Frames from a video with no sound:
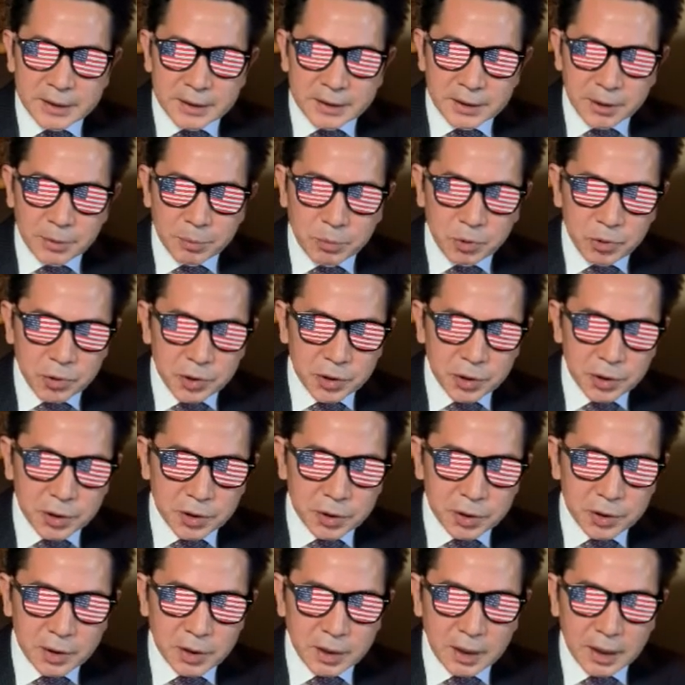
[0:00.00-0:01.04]
で、も
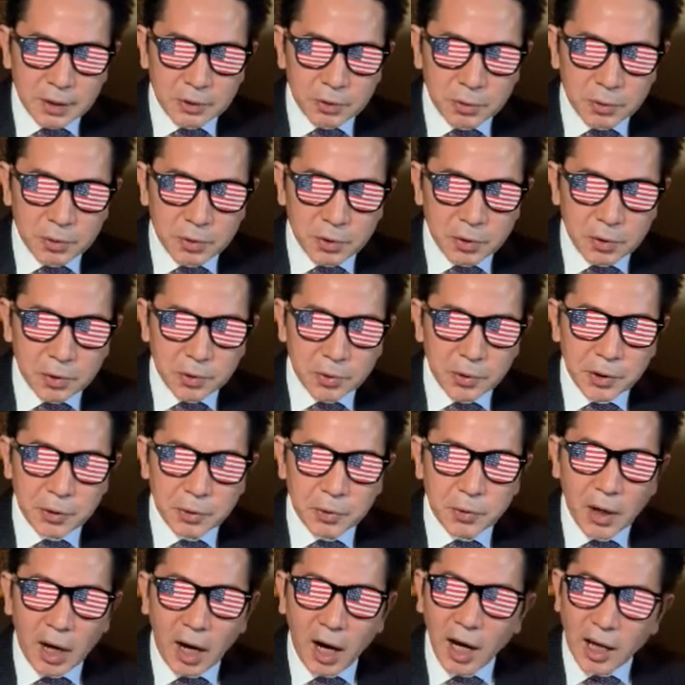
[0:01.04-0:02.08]
しあのこれ
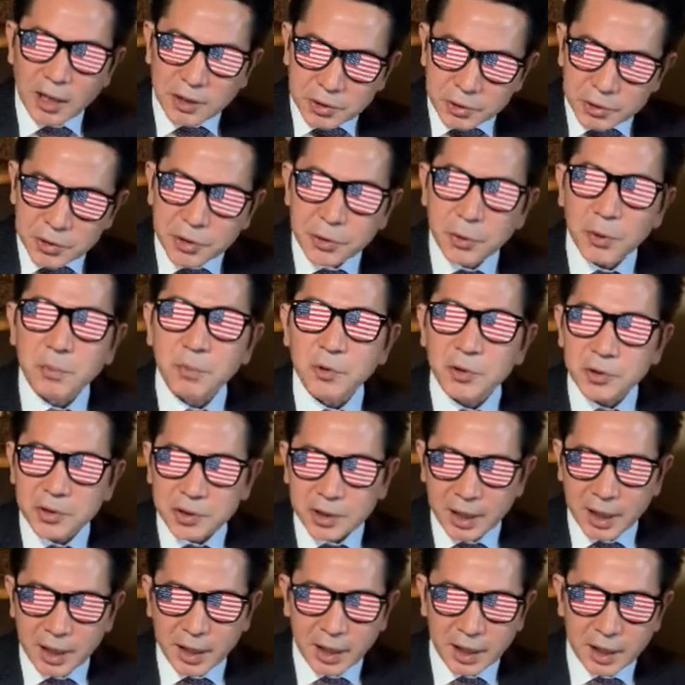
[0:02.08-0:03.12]
を悪意を持っ
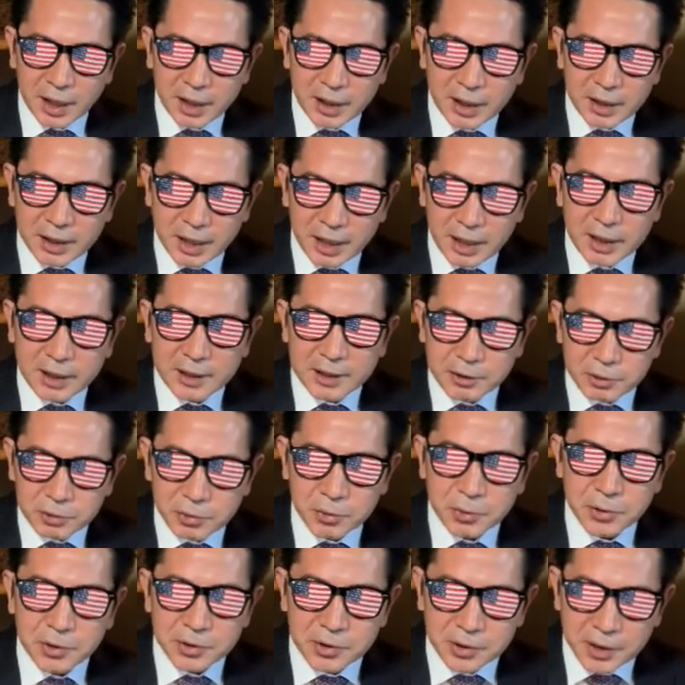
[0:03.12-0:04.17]
てやられる
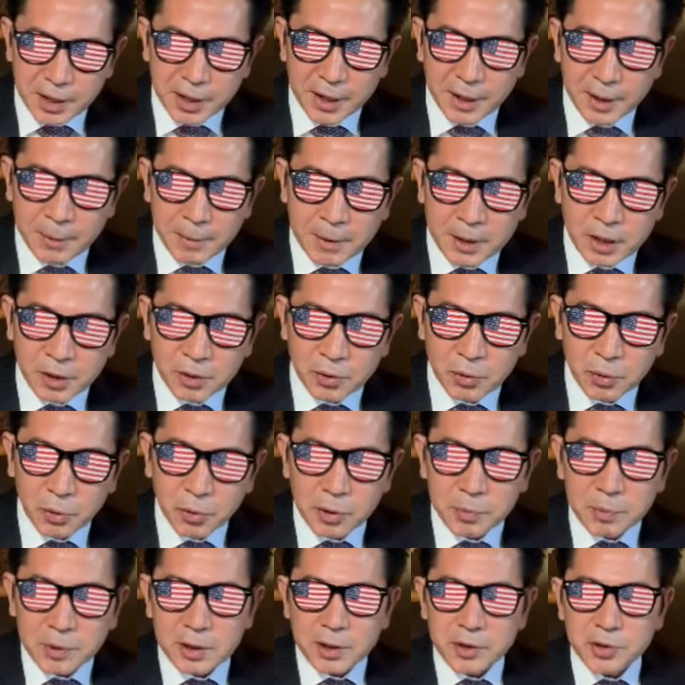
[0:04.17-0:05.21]
とですね、
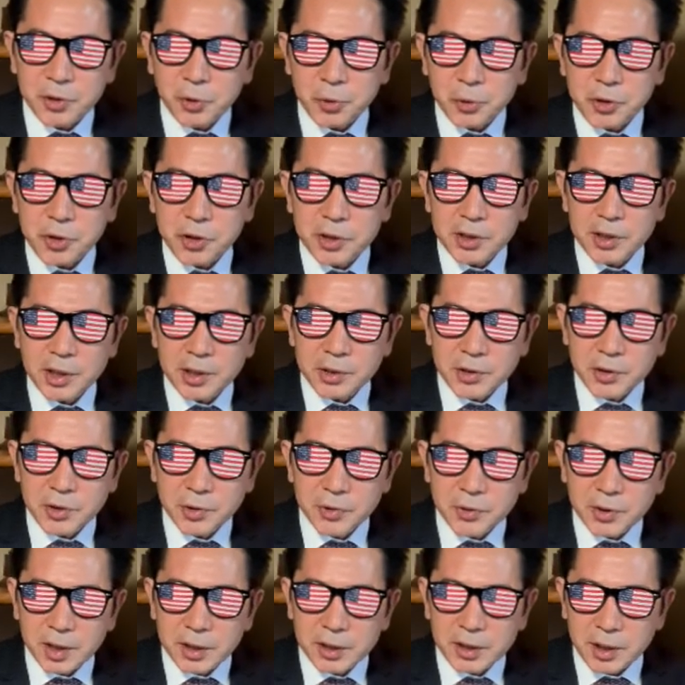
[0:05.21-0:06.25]
これまで女子選
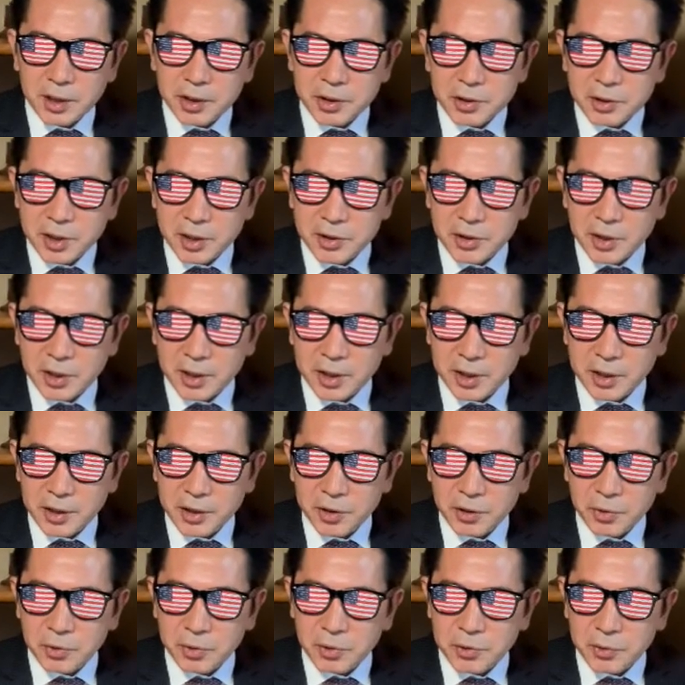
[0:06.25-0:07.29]
手が出した世
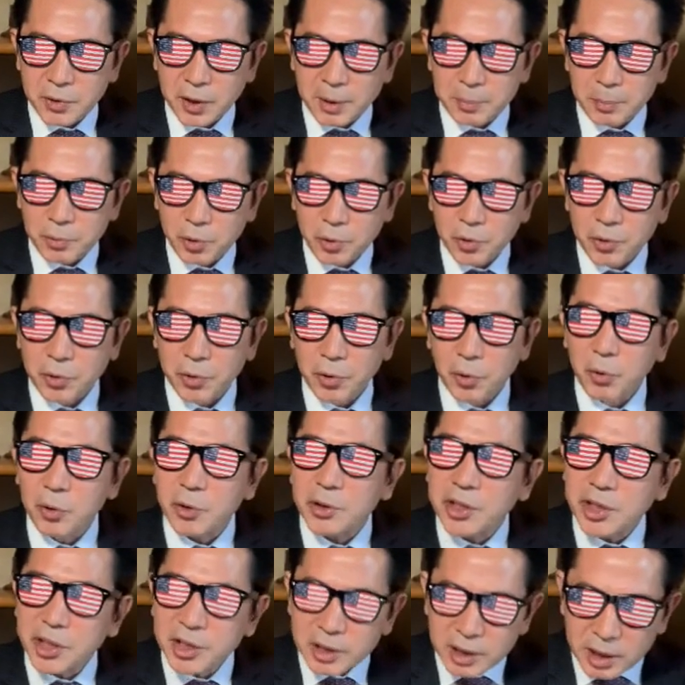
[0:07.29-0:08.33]
界記録はも
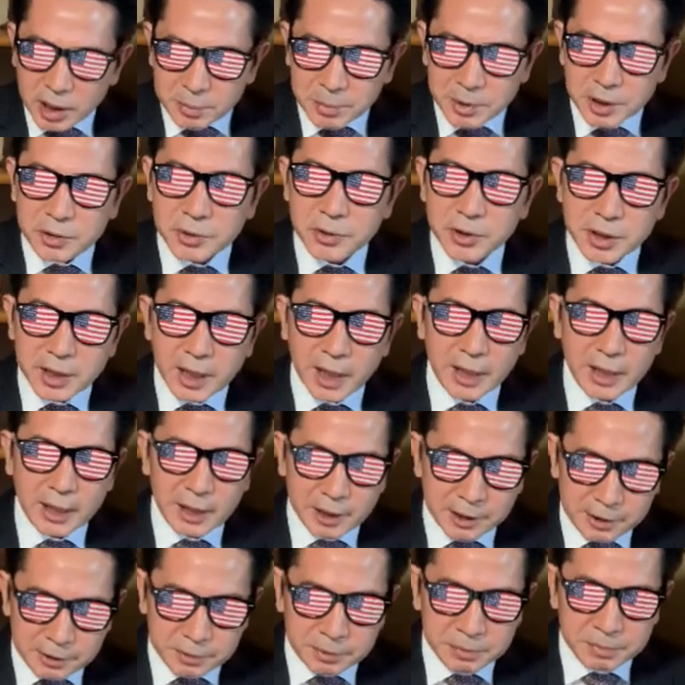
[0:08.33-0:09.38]
う軒並み塗り替え
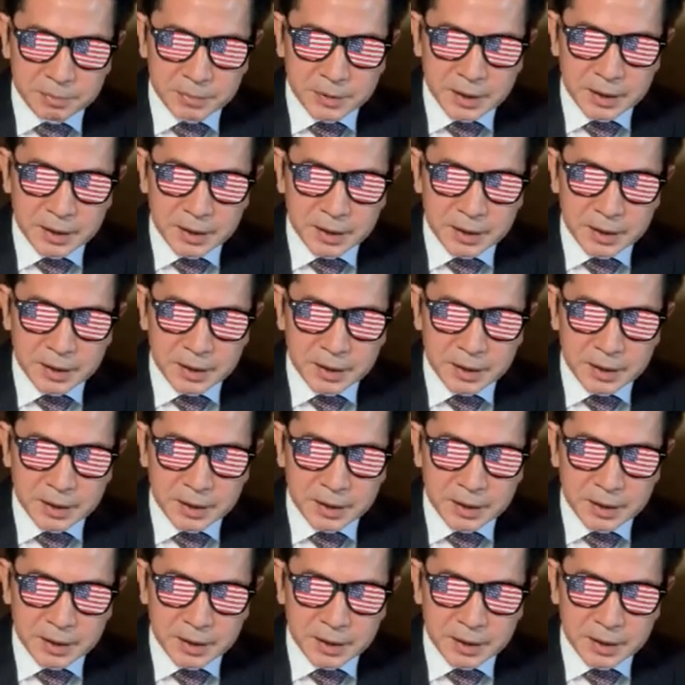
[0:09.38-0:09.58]
られる。